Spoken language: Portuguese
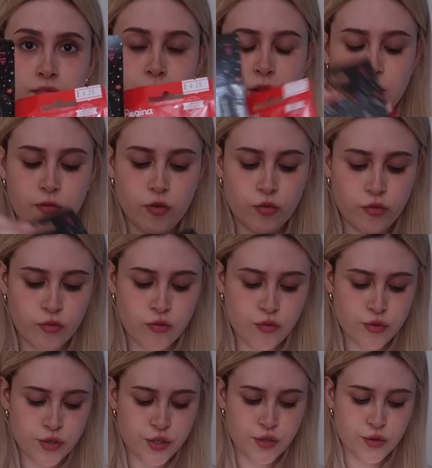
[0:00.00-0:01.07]
bem
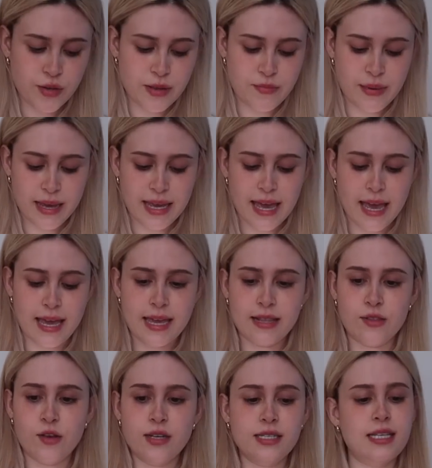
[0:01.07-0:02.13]
fofucho, e peguei
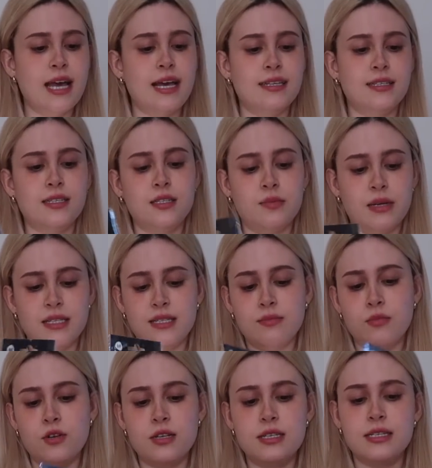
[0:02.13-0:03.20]
dois S para
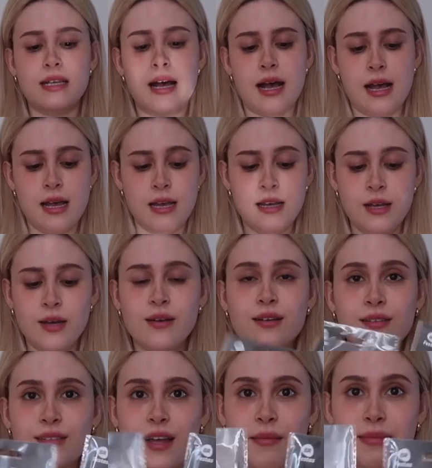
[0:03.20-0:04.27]
simbolizar
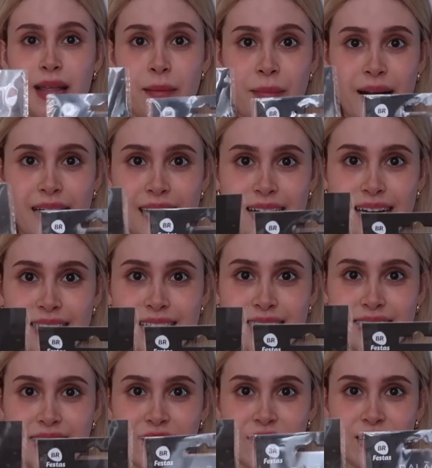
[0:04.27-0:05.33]
o nome da marca,
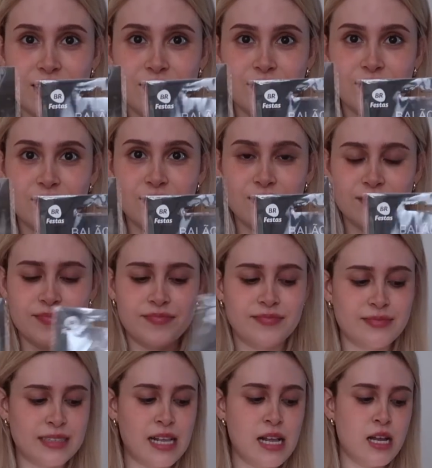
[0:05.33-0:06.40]
Senhora Sono.
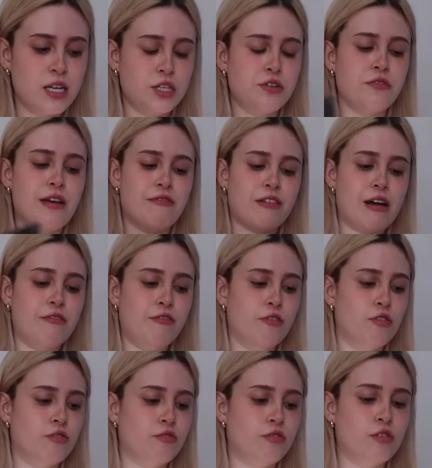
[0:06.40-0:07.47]
Acho que vai ficar
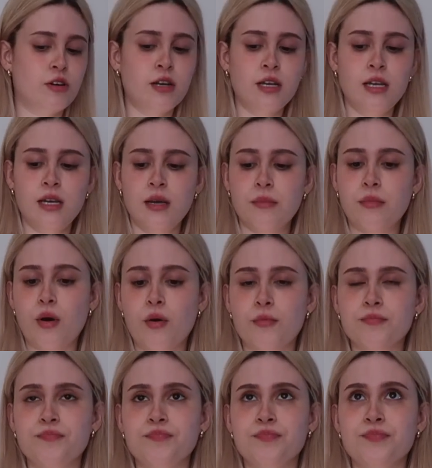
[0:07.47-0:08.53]
fofo.
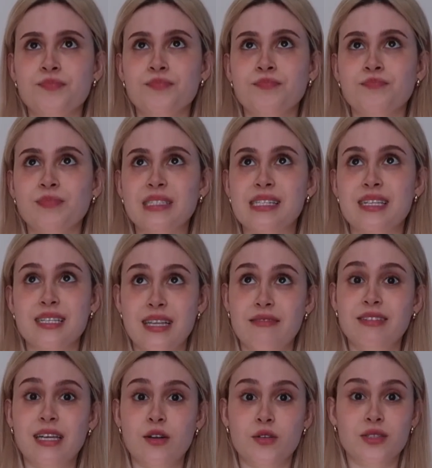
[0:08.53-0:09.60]
Bom, vocês
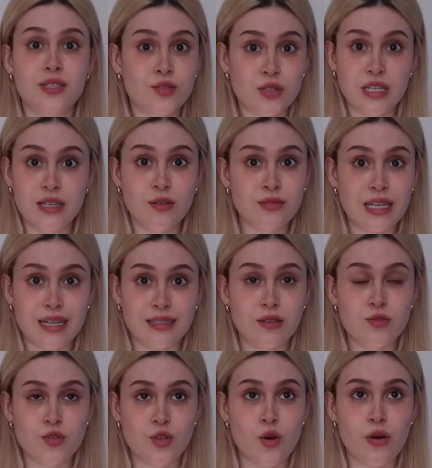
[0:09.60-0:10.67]
devem estar notando que não tá
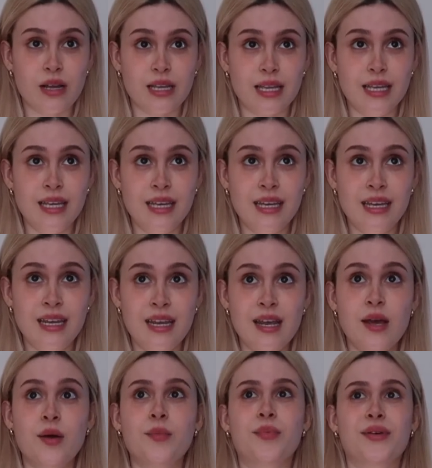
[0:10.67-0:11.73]
tão sol aqui,
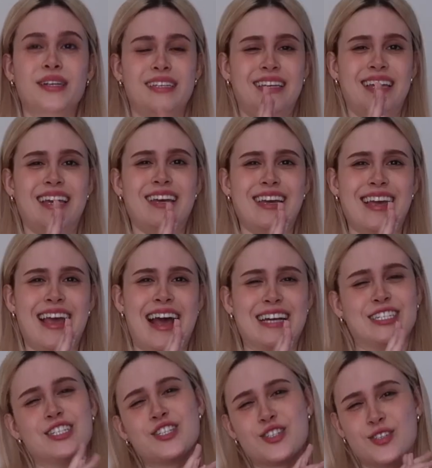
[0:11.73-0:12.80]
porque a
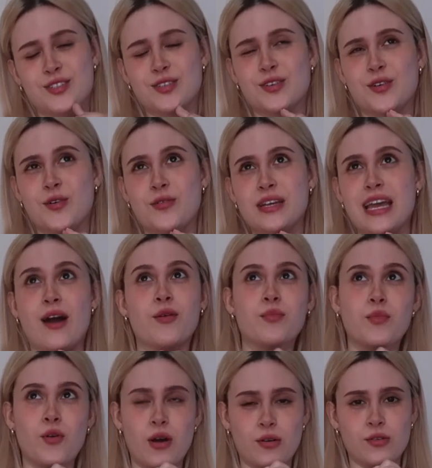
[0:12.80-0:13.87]
gente colocou e
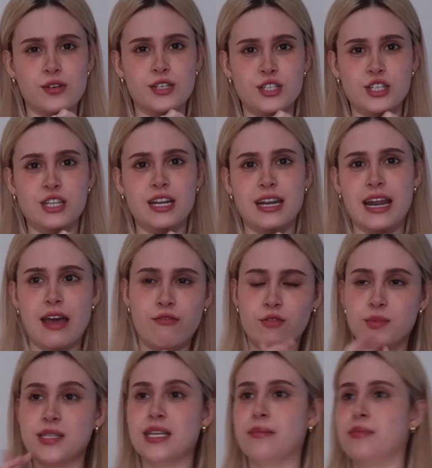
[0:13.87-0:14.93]
arrumou a cortina, né?
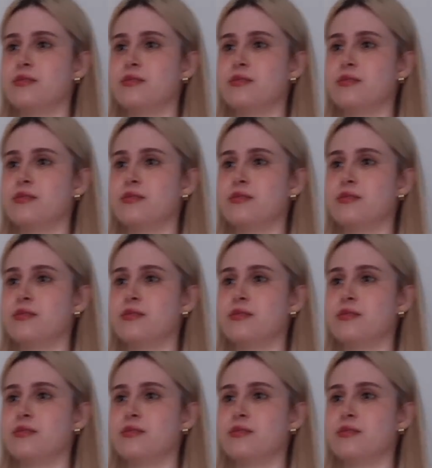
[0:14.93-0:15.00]
Vou mostrar